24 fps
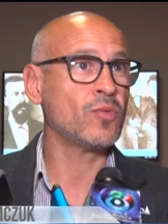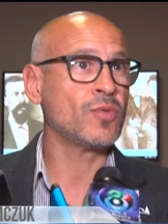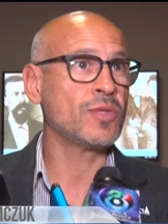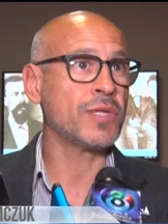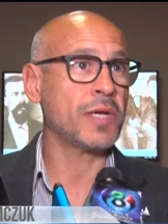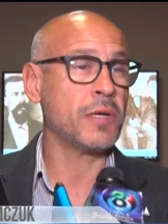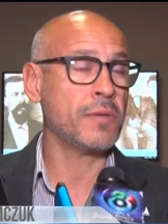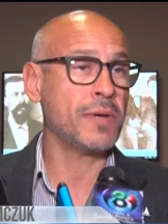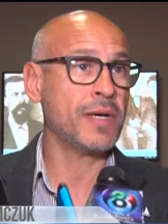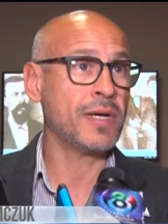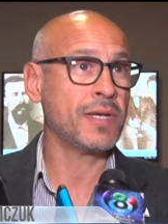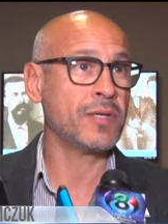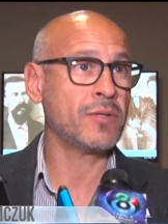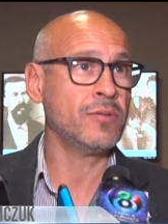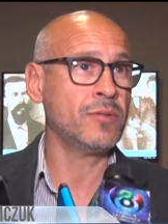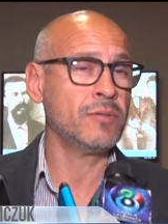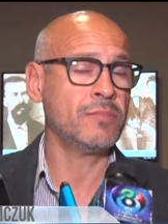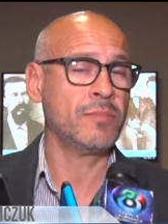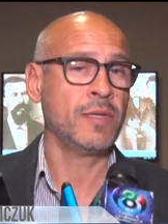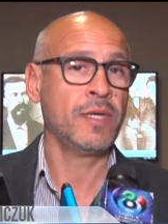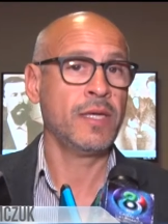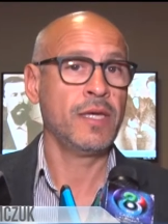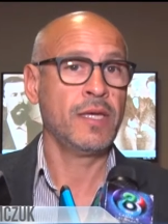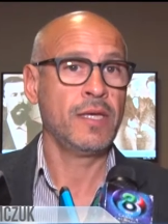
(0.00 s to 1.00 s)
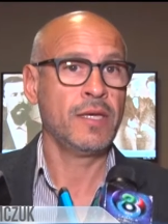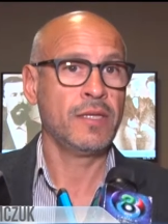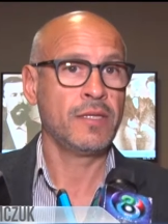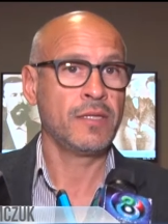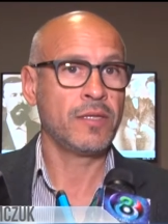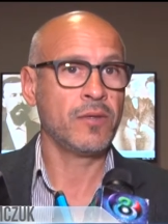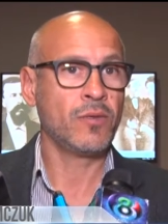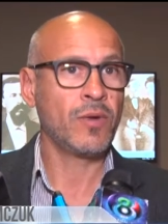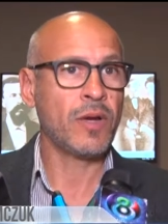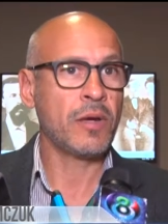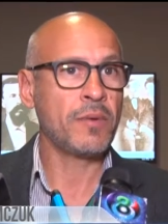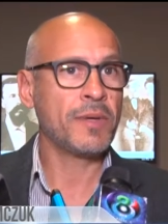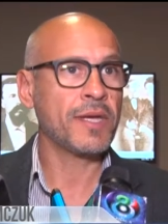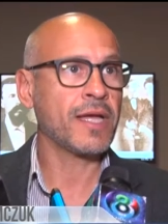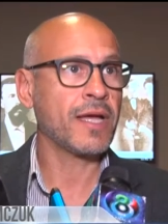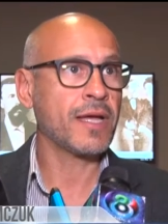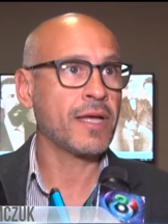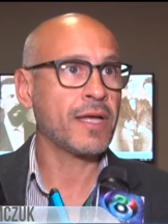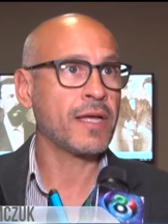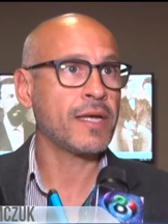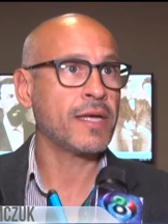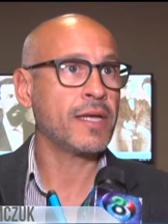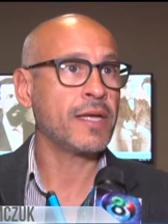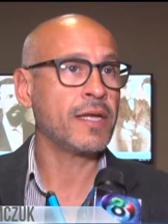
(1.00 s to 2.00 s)
trabajo de una beca
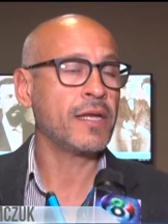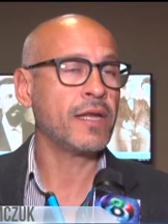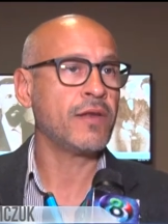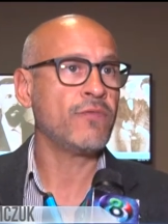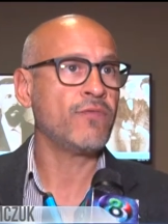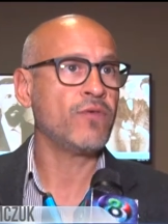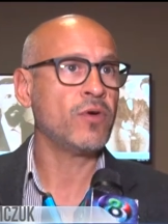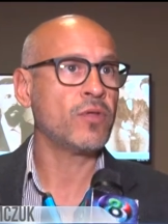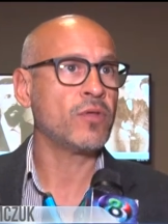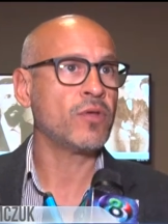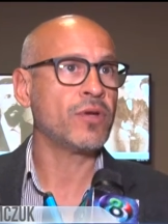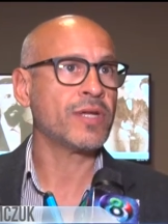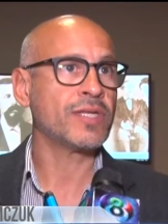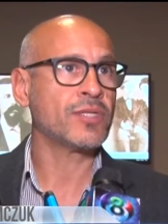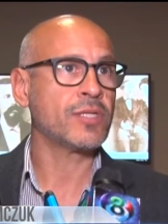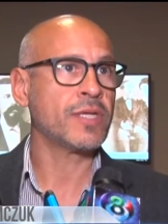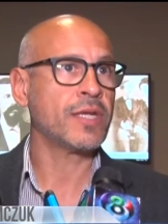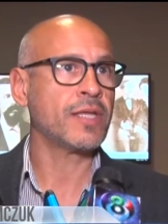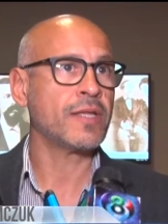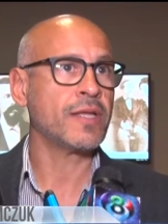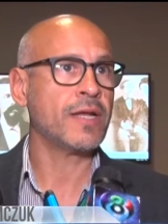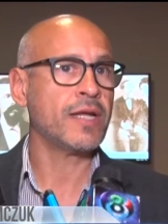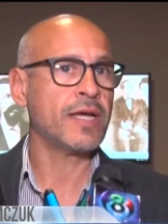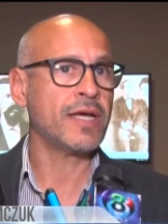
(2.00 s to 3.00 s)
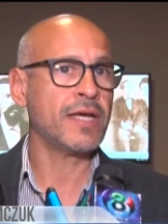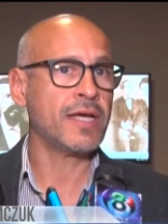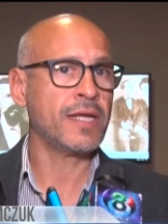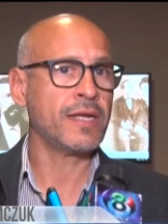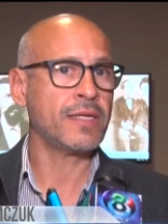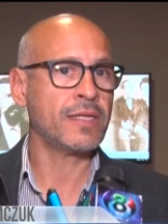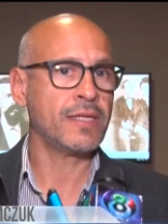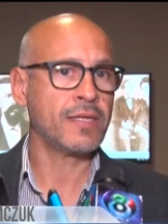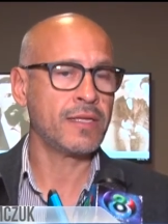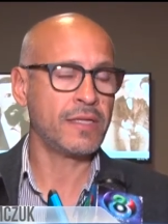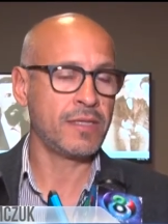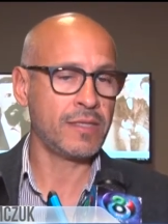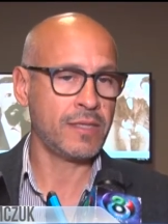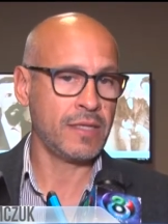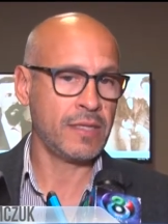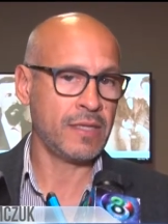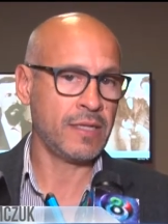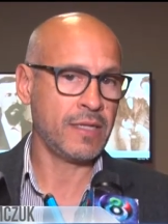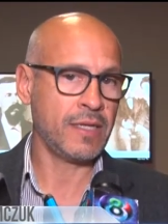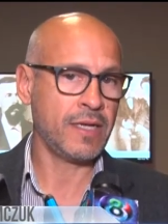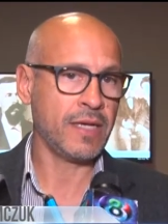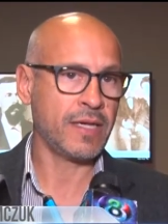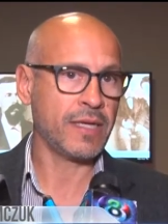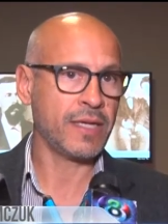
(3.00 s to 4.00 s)
que gané en el Fondo Nacional de las Artes
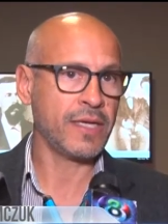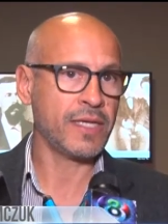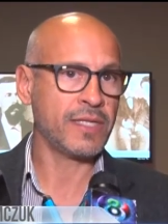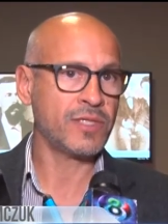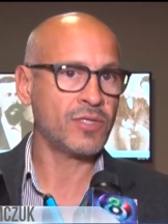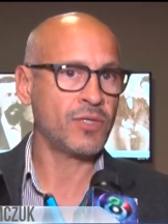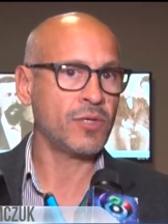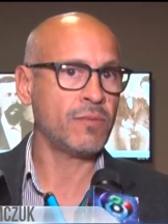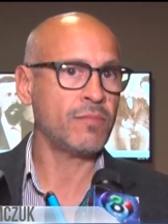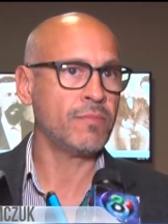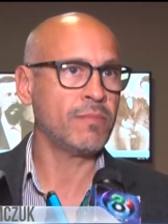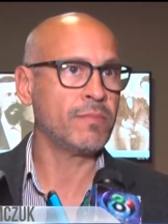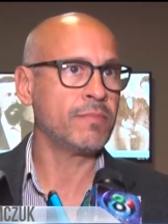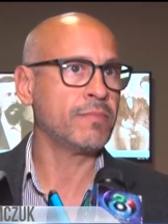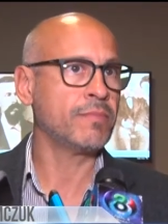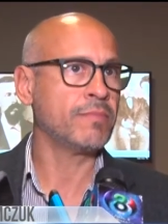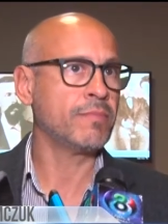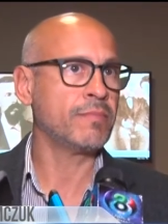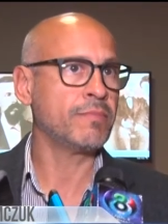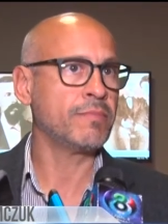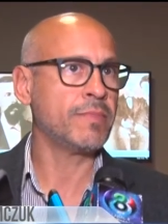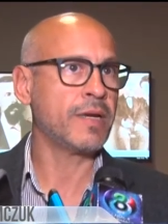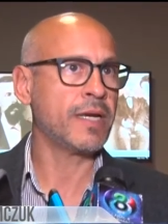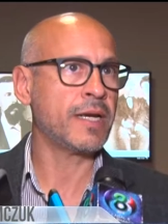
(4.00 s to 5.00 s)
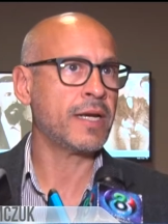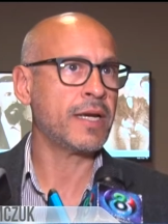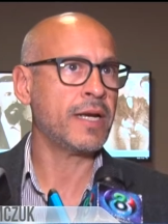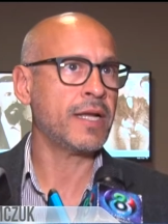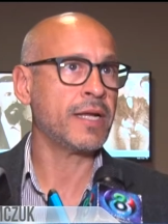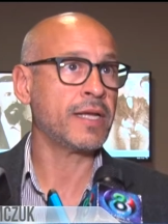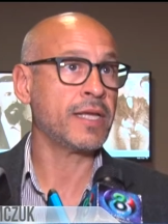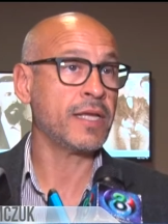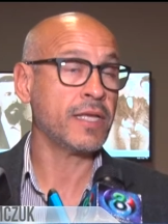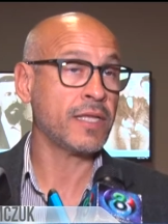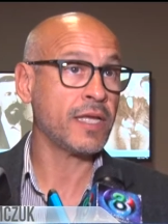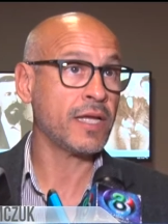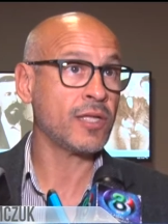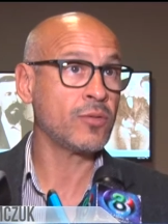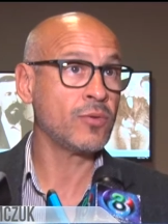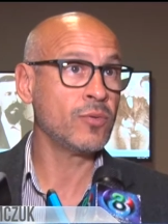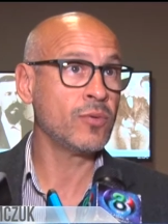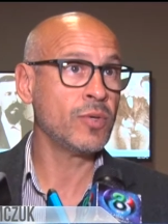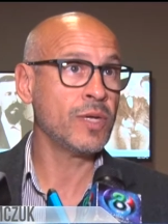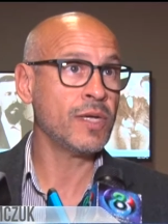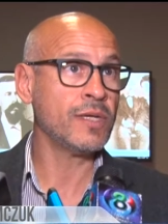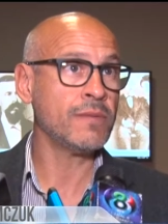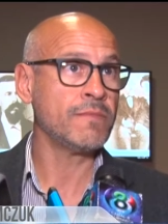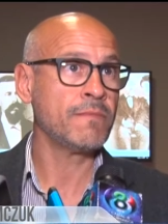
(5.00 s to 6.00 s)
en la creación para la
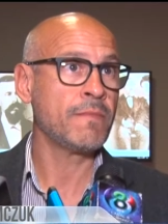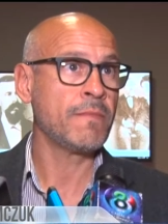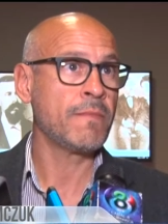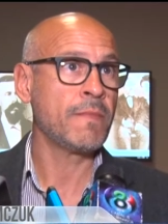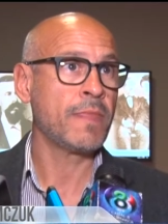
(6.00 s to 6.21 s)
arquitectura.